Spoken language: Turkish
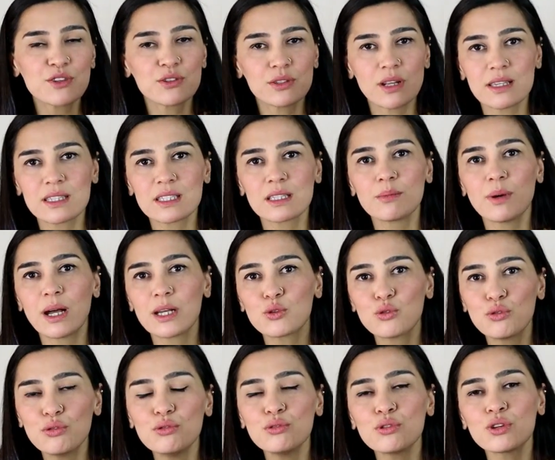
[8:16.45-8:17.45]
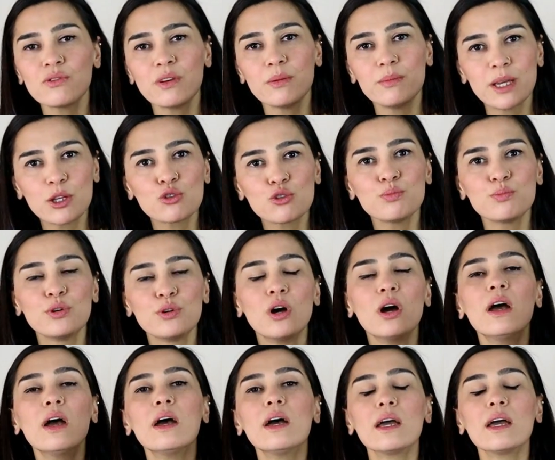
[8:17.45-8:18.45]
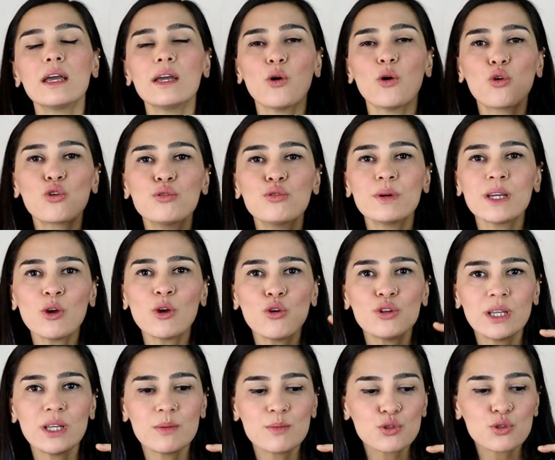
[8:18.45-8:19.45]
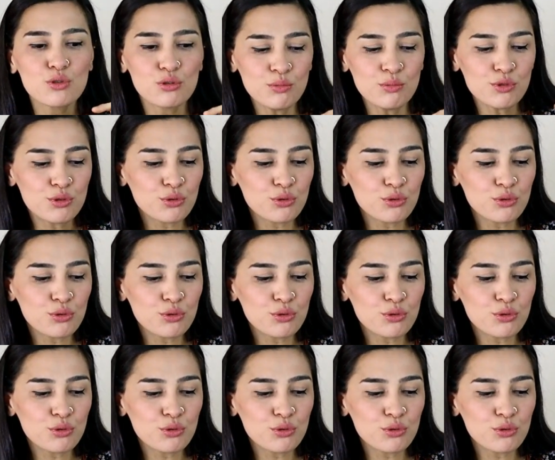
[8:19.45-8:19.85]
için aslında ben günlük ve mektup e, okumayı önemsiyorum.